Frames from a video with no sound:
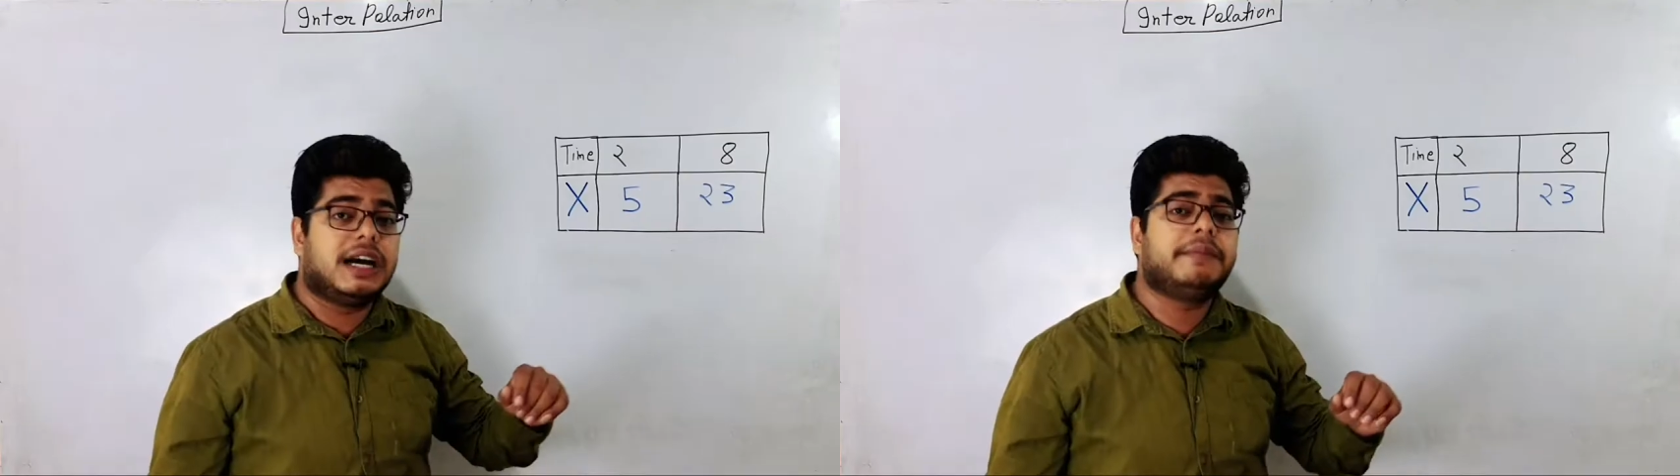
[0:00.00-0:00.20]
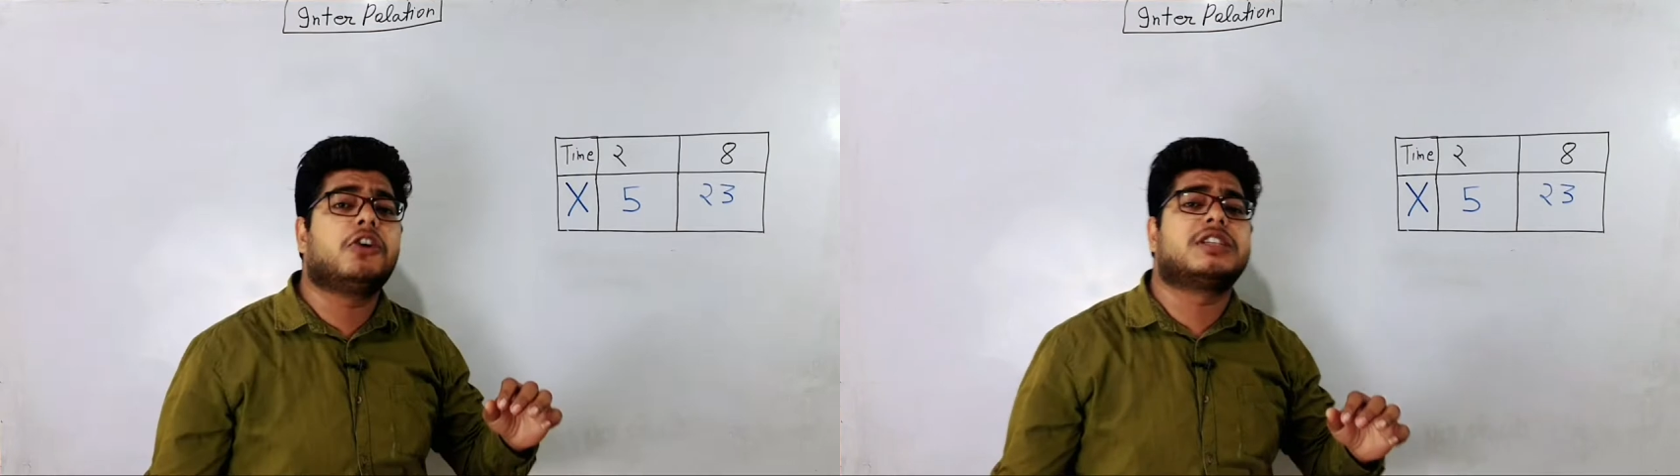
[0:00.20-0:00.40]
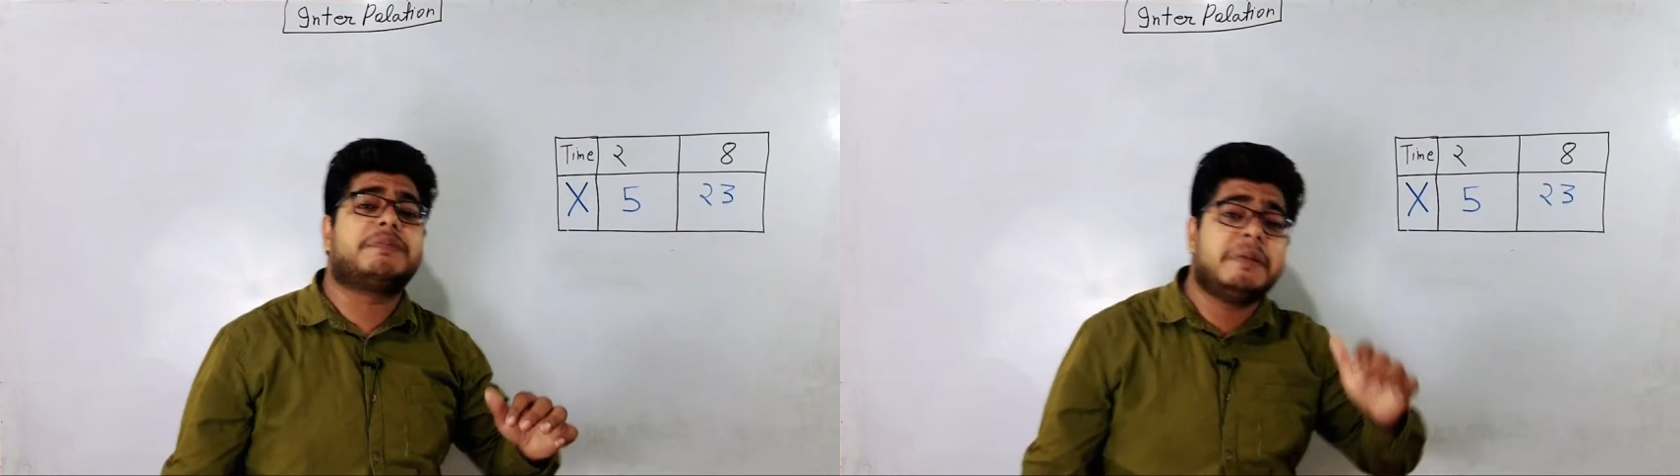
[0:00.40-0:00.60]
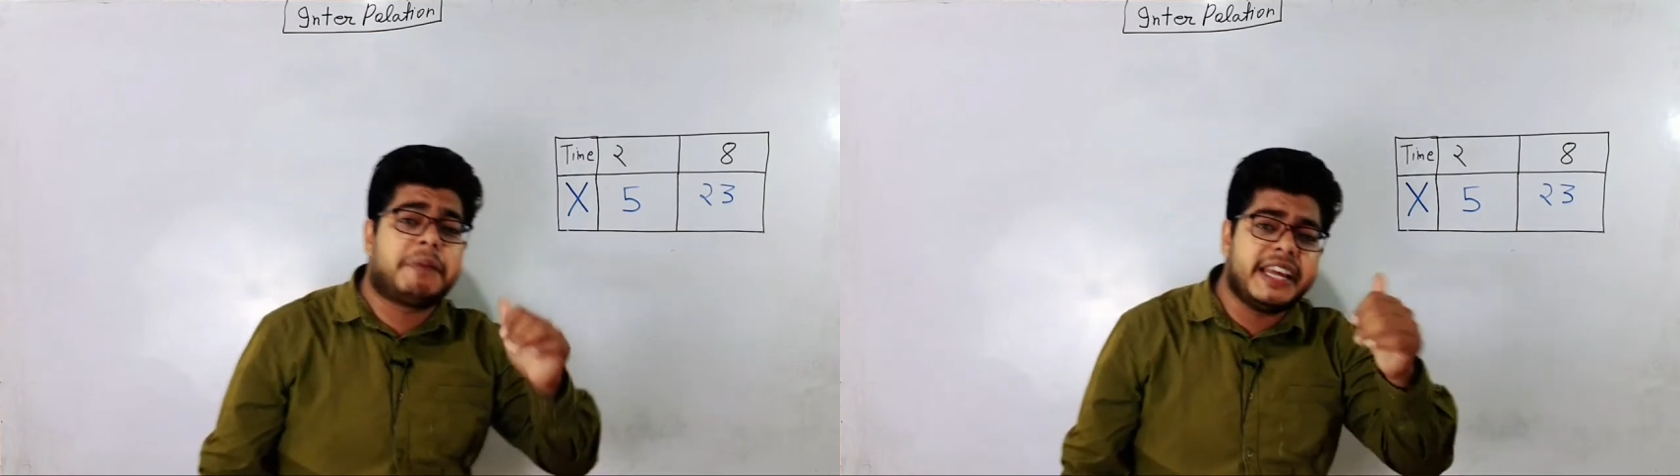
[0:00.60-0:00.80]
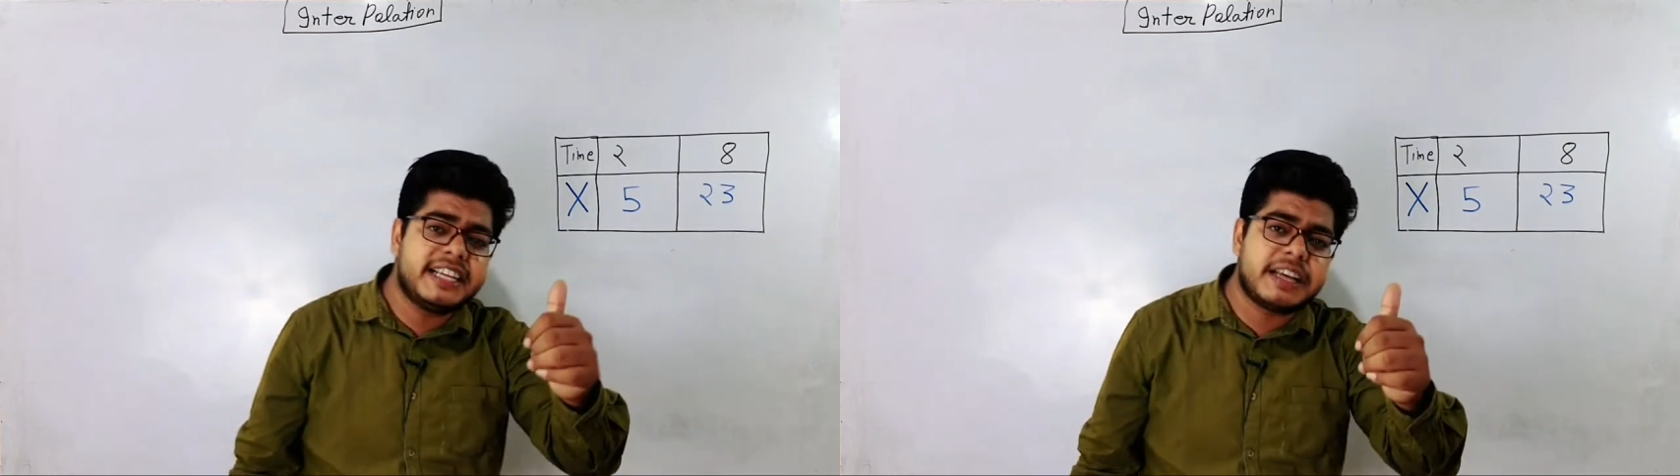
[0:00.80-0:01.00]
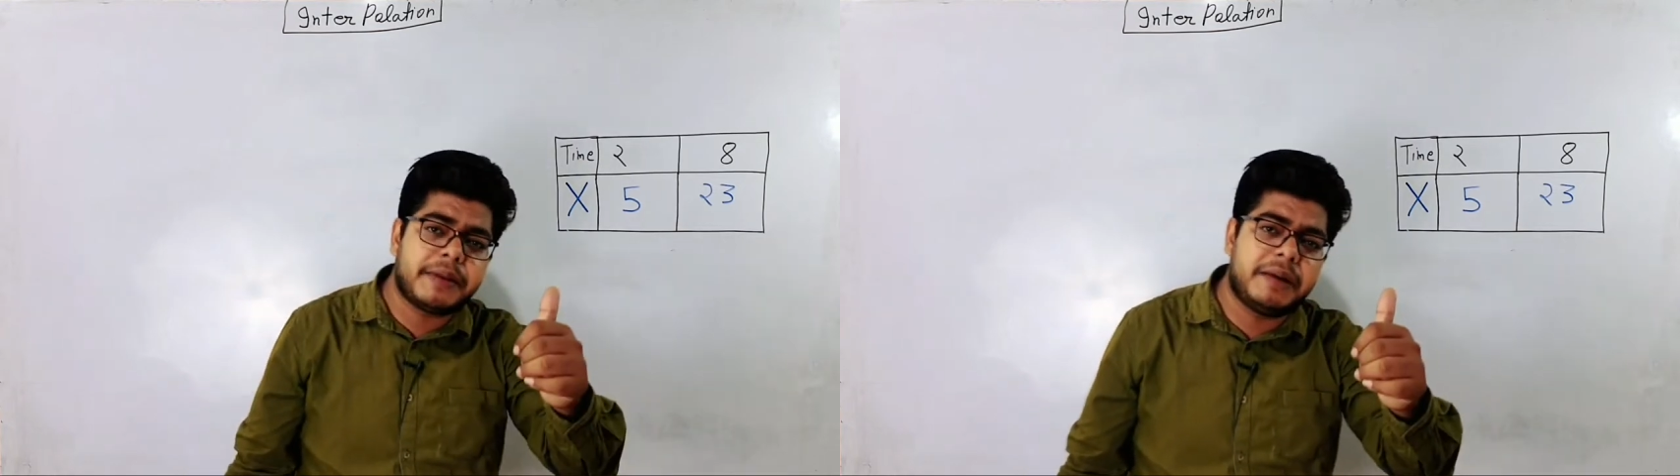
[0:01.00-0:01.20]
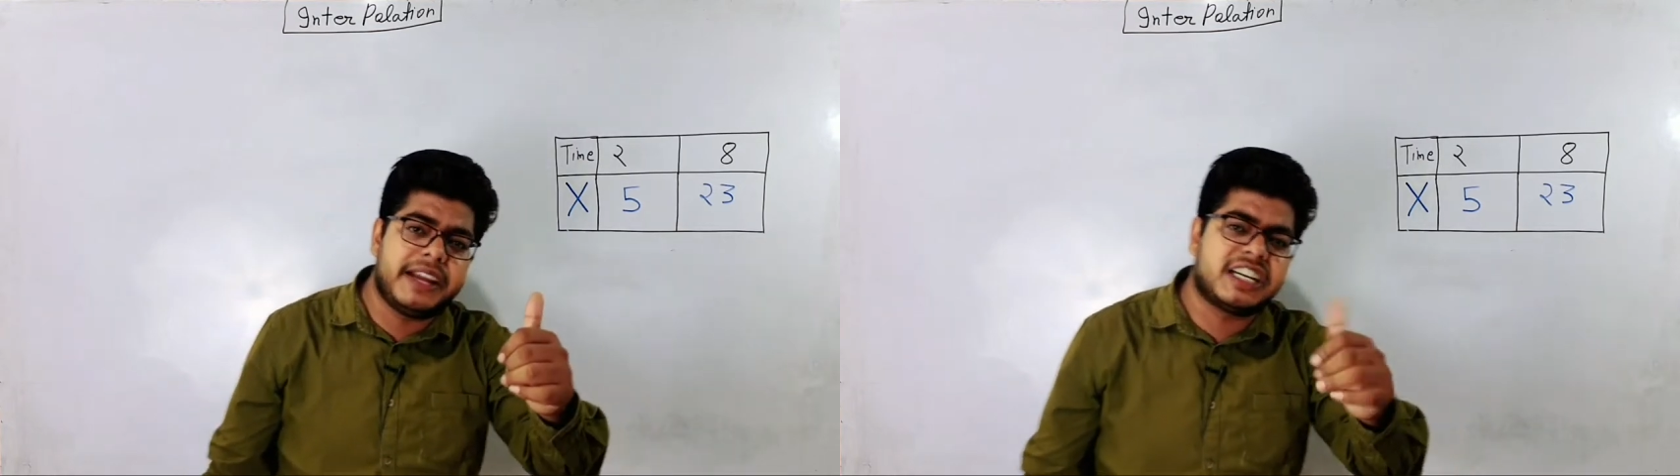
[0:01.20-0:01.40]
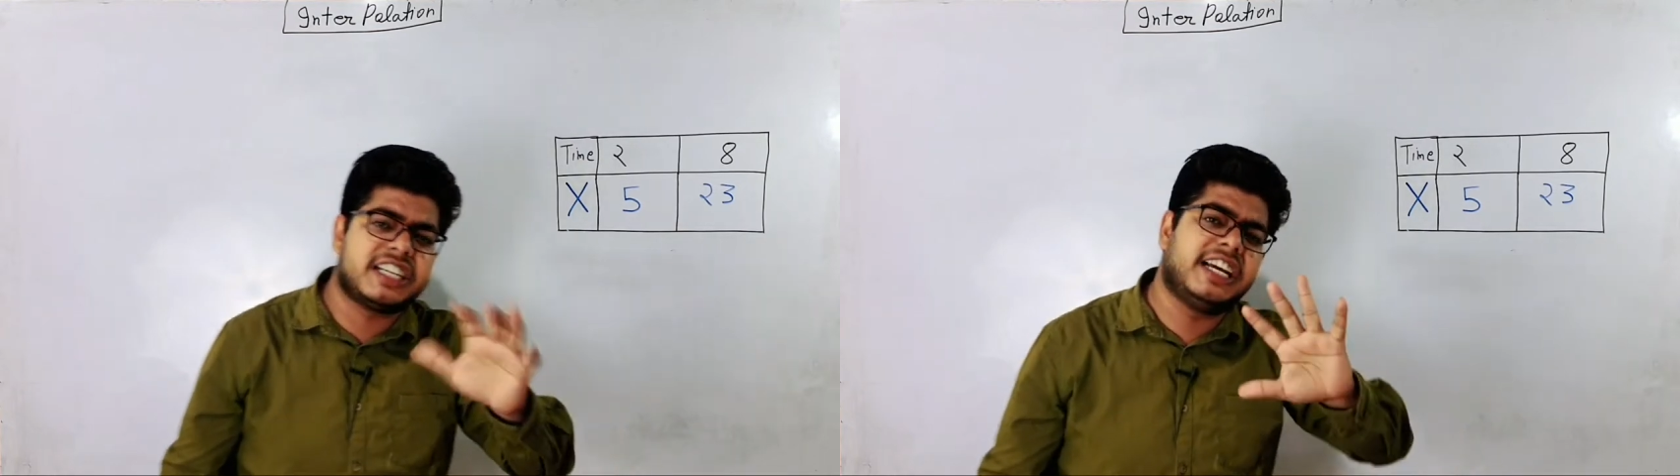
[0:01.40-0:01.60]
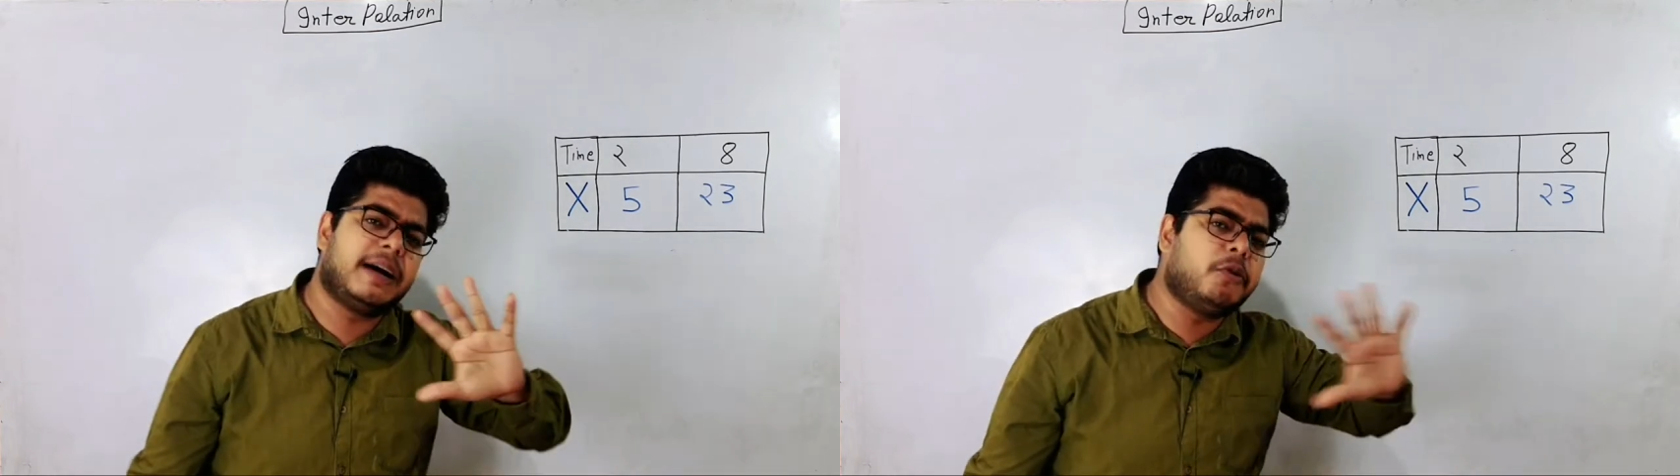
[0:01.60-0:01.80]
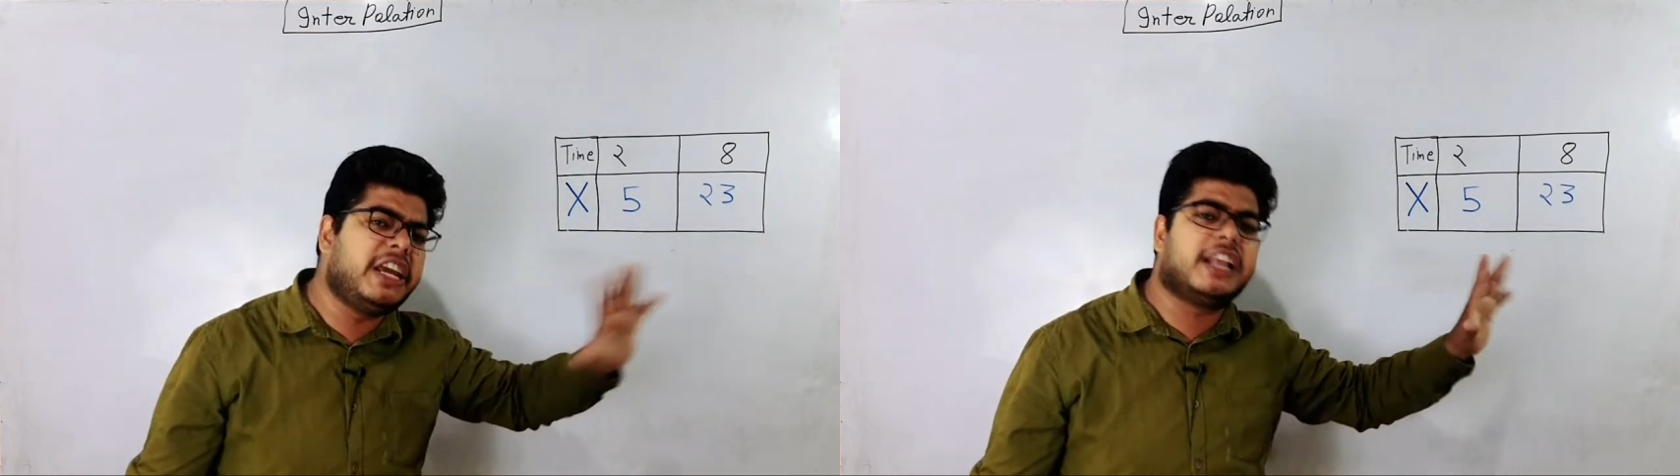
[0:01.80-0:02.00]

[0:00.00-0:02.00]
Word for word: अब देखो सबसे बढ़िया एग्जाम्पल हम लेकर चलेंगे आपको